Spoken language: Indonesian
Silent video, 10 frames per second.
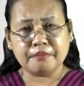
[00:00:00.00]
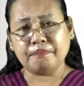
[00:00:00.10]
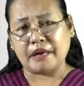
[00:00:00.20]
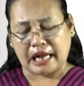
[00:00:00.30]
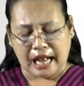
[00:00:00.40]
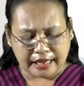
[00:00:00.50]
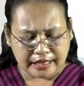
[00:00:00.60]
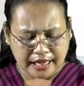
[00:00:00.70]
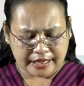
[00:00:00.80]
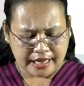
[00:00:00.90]
maka
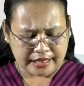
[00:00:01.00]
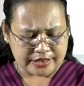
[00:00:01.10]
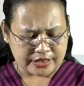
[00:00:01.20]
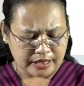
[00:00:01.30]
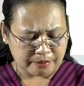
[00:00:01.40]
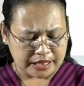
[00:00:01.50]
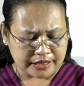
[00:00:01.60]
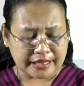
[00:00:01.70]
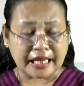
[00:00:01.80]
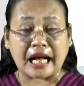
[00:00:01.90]
akan ada
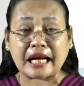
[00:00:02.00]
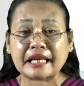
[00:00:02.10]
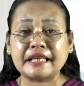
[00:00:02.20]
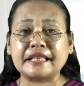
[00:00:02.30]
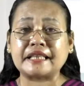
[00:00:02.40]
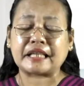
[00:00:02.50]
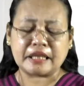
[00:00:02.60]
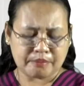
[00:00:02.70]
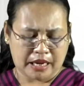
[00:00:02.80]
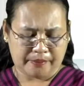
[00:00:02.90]
keselamatan yang akan
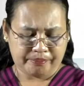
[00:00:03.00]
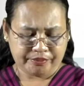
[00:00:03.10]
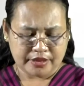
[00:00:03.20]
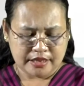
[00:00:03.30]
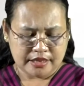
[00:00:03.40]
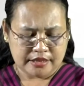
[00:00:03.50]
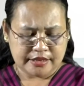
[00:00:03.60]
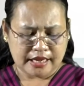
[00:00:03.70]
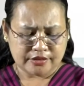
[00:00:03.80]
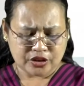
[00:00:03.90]
diterima.
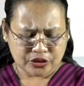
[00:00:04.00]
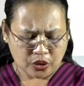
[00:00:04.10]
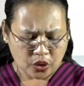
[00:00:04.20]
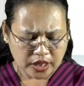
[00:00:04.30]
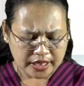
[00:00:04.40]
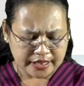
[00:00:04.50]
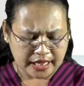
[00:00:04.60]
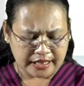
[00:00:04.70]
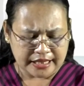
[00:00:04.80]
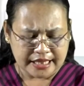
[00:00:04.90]
Dan seseorang
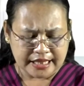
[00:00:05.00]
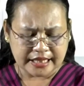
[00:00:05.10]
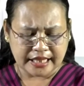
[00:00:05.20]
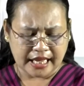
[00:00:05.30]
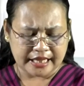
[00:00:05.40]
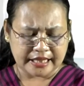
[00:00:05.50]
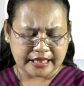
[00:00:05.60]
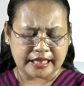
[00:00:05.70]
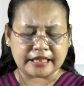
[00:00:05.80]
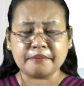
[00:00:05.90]
yang ingin
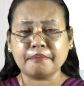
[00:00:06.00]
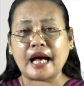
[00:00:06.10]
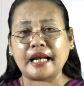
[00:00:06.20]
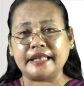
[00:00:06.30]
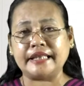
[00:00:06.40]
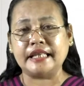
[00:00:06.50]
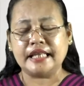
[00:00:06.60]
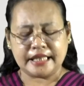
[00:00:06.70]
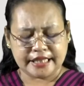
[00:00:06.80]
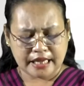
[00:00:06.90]
dilahirkan kembali,
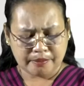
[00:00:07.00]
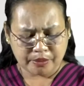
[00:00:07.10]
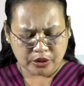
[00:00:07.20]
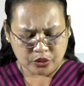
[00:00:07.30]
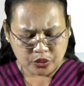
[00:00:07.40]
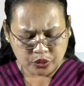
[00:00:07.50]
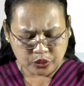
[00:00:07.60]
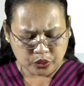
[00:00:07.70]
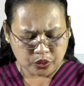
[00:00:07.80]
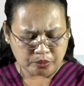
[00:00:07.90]
dia perlu
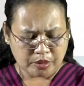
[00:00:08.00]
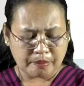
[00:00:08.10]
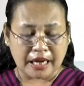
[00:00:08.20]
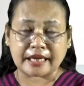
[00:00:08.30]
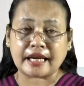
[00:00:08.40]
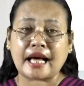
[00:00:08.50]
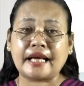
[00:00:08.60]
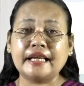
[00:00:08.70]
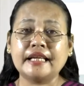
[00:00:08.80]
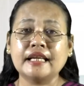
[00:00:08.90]
untuk
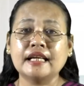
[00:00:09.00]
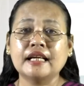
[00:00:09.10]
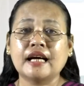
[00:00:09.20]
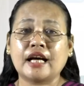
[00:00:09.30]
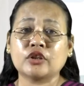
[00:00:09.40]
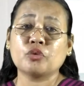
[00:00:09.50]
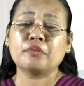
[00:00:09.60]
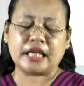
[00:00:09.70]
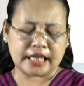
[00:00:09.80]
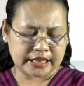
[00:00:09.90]
memaknai atau
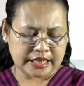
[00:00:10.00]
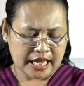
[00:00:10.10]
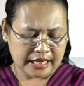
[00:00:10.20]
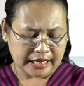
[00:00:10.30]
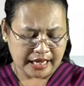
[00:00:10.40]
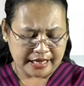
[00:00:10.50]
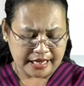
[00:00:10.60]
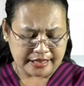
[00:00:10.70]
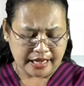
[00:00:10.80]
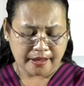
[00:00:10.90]
mengerti akan
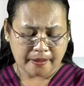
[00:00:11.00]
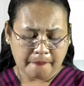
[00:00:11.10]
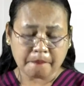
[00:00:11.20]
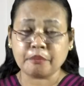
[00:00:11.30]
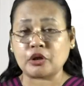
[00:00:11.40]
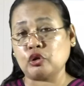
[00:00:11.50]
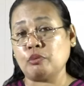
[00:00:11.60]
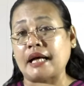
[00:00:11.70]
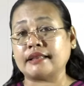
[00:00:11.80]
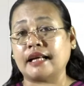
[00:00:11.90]
adanya
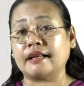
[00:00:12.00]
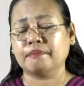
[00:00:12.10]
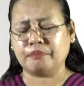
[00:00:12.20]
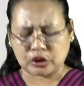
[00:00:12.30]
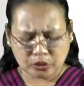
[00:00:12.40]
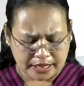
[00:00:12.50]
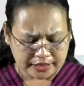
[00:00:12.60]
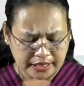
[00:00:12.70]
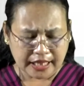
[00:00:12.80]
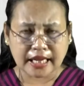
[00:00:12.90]
pertobatan.
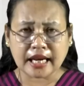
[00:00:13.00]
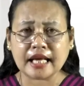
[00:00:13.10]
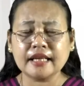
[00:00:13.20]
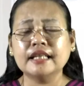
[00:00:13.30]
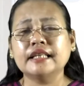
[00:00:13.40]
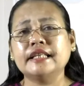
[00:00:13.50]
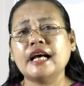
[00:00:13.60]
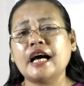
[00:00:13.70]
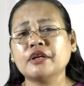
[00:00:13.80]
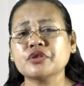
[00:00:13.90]
Pertobatan adalah dia
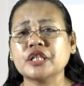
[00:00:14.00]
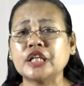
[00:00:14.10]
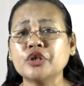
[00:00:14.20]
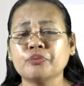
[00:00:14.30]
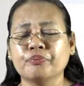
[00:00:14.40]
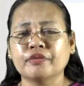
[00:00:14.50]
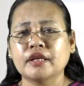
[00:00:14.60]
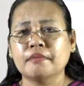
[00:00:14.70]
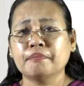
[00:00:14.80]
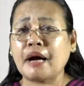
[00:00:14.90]
harus hidup
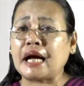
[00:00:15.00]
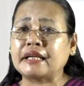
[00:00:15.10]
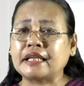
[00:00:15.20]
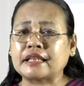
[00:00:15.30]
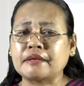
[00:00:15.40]
bangkit